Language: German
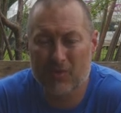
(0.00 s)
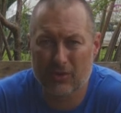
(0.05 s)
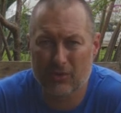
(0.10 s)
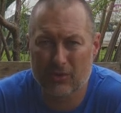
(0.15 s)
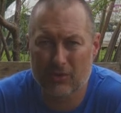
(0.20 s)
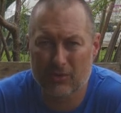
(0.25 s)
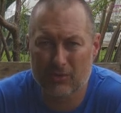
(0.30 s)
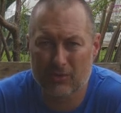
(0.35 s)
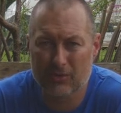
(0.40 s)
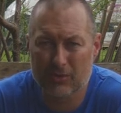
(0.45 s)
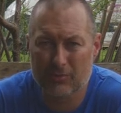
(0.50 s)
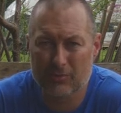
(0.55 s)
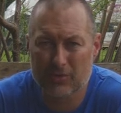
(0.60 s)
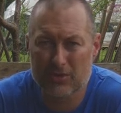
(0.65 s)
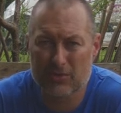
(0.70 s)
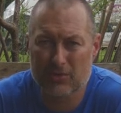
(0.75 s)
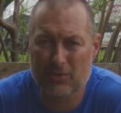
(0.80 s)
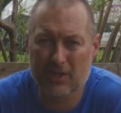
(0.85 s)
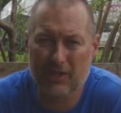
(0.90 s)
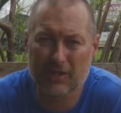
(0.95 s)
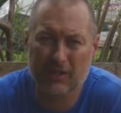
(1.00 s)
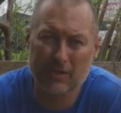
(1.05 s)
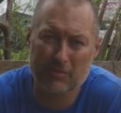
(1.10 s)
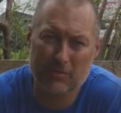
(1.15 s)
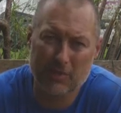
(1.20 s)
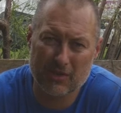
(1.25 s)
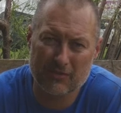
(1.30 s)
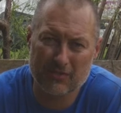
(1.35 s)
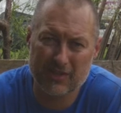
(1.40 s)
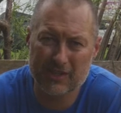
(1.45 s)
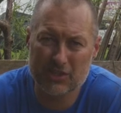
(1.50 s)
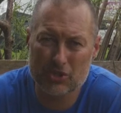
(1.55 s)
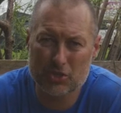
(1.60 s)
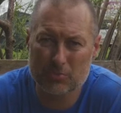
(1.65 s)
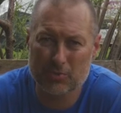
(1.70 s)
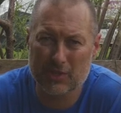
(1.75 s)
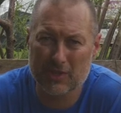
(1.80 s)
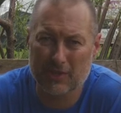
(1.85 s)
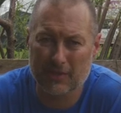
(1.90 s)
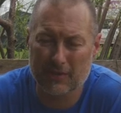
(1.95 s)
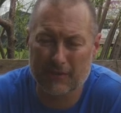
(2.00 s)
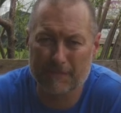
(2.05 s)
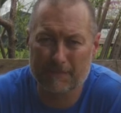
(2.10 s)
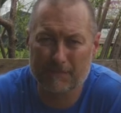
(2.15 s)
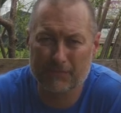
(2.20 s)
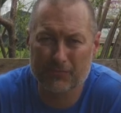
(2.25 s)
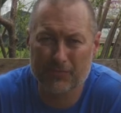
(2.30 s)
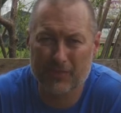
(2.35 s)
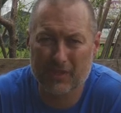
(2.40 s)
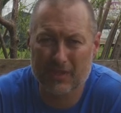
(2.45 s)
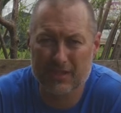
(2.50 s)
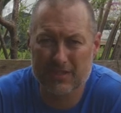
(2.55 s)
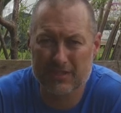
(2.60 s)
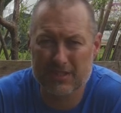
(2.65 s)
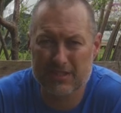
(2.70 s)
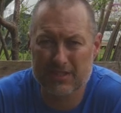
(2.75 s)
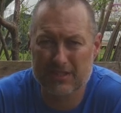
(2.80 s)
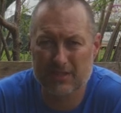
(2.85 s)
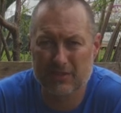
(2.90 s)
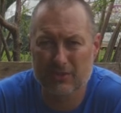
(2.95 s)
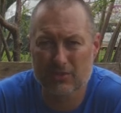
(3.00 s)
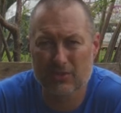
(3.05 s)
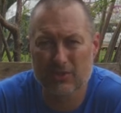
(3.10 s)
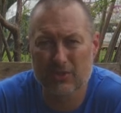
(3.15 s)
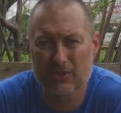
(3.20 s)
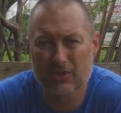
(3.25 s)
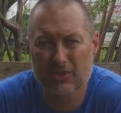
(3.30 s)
Und bezüglich dem Gewinnspiel ist es so,